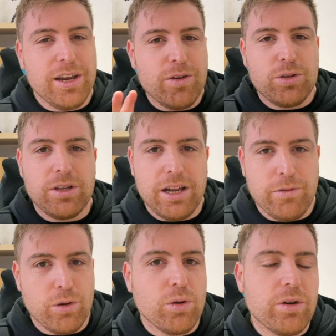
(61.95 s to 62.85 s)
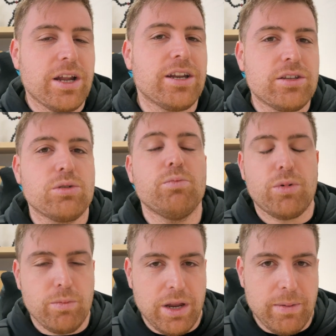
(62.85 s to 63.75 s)
vostro telefono non ha nessun
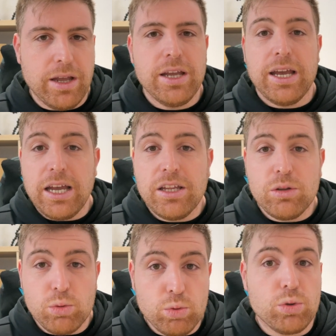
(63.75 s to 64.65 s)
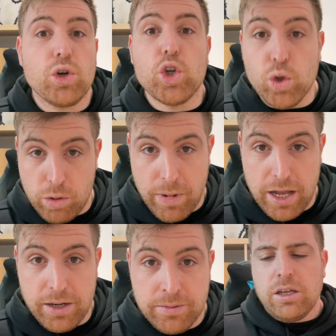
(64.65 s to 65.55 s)
problema, è del tutto
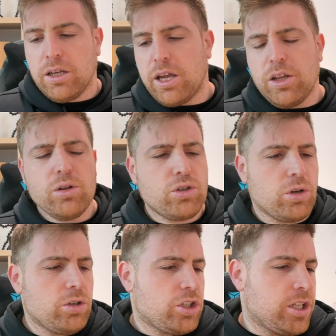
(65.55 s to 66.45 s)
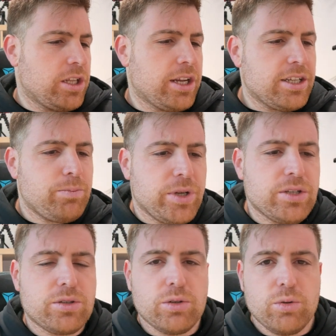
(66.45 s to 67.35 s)
normale. Chiarito ciò, c'è da dire che
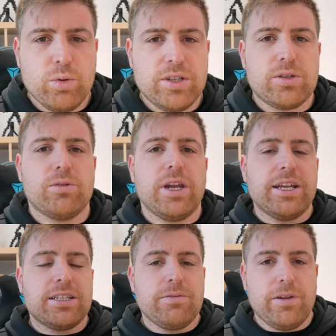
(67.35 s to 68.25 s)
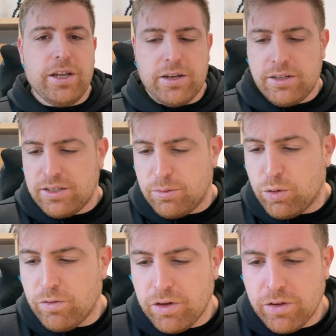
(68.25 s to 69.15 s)
spesso questo lens flare si può
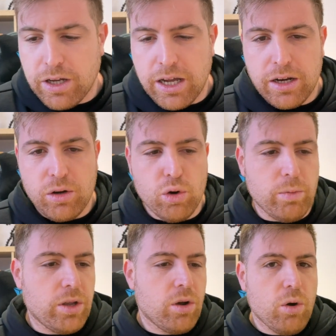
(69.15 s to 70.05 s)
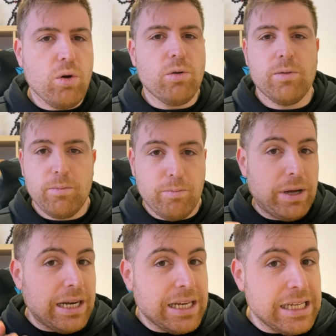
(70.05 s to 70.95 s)
verificare come o
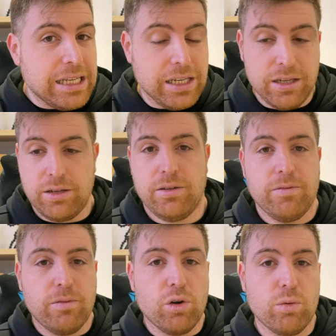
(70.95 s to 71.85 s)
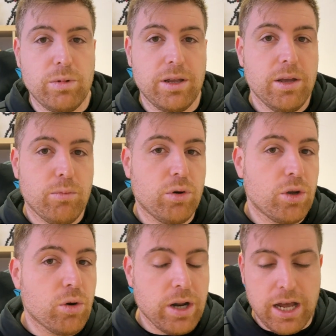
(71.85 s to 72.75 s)
pallini, forme
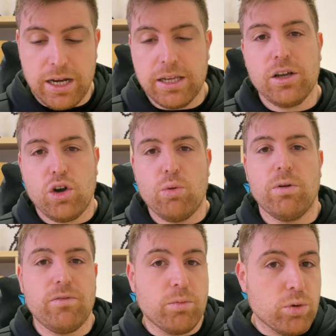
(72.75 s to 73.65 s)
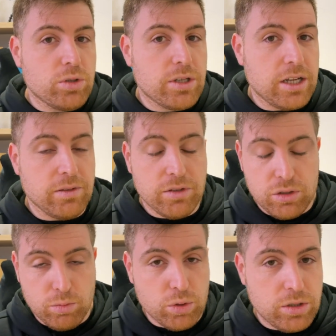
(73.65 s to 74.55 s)
poligonali come vi ho mostrato e vi
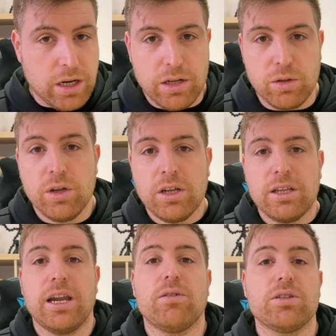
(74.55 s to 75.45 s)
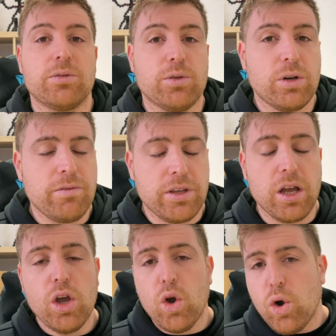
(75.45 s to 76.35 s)
sto mostrando nella vostra fotografia,
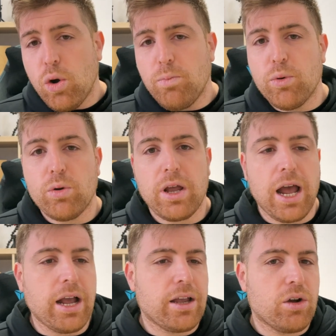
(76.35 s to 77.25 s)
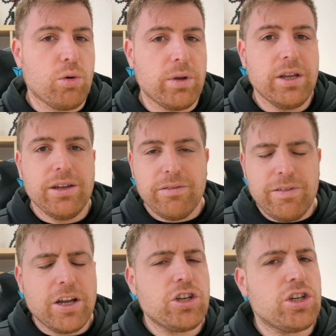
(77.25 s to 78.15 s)
oppure anche come
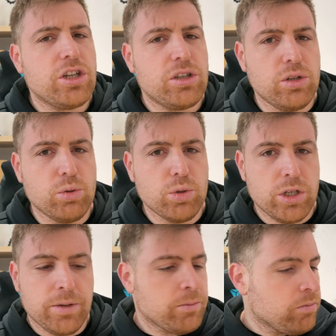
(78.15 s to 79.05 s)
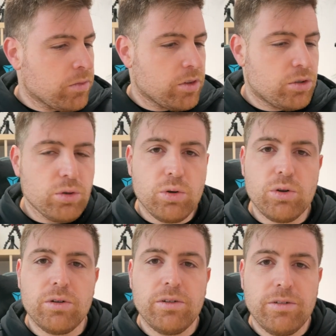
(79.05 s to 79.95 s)
fasci di luce.
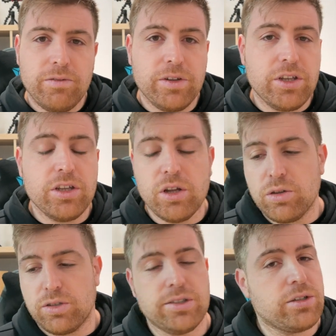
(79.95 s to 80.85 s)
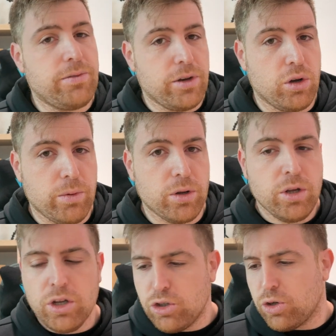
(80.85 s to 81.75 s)
Sono figli dello stesso fenomeno,
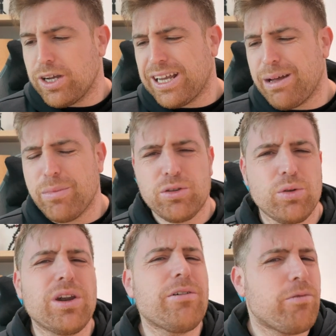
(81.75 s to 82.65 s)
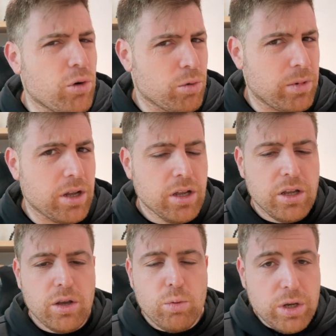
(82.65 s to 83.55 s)
ciò che cambia è solo la forma
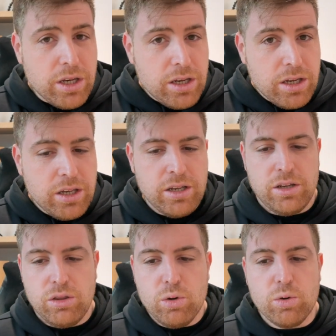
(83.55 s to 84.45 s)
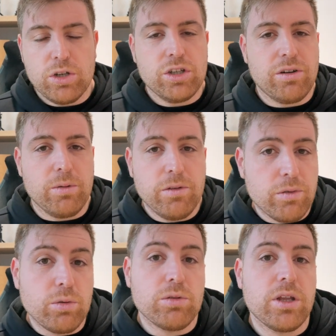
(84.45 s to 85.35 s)
quindi noi ci troviamo di
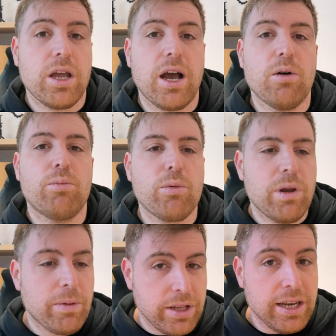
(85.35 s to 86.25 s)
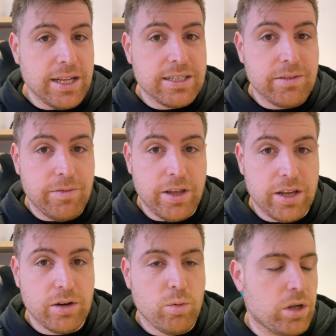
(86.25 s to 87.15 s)
fronte a un problema di lens
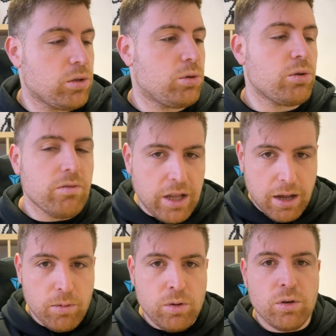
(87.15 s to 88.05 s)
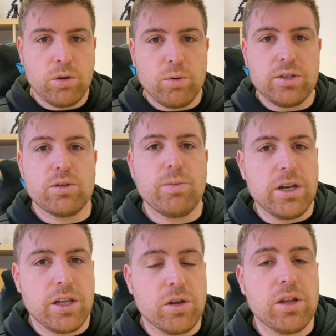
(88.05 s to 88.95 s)
flare quando troviamo questo
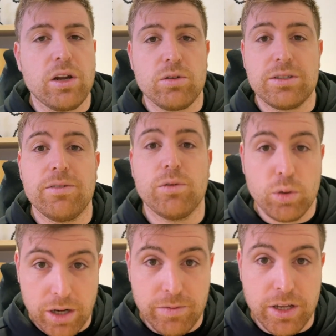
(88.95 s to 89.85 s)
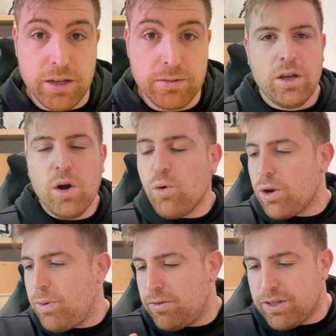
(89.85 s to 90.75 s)
pallino nella nostra fotografia.
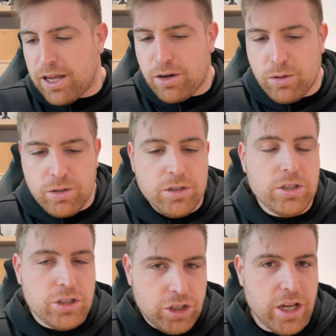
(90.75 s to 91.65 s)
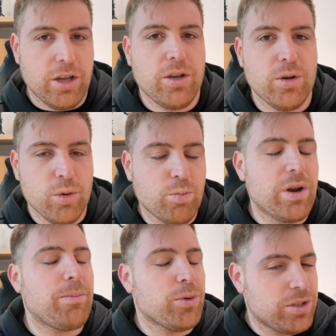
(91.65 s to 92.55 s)
Ora per evitarlo c'è
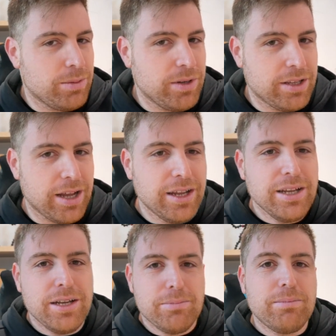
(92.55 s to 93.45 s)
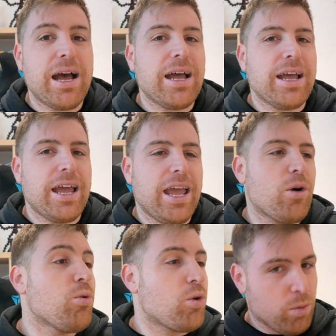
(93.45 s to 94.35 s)
una possibilità, ma è
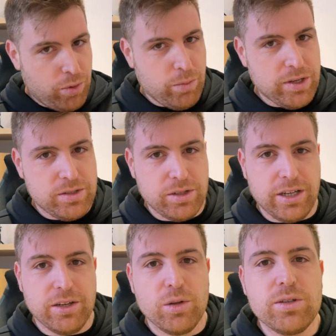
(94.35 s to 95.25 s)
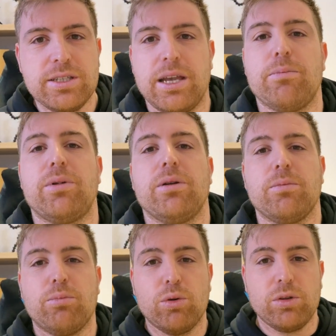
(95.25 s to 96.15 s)
un compromesso che non sempre
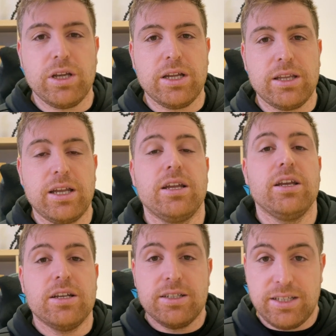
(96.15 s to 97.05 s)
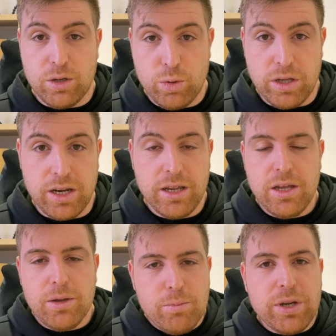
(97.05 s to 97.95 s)
potete seguire
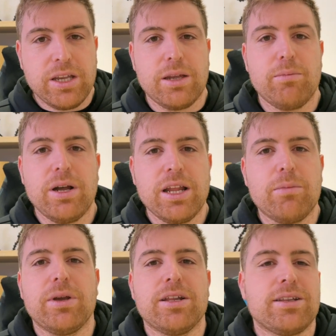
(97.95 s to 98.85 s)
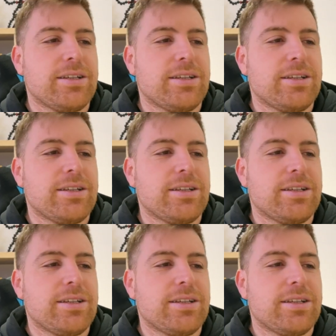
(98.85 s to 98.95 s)
perché banalmente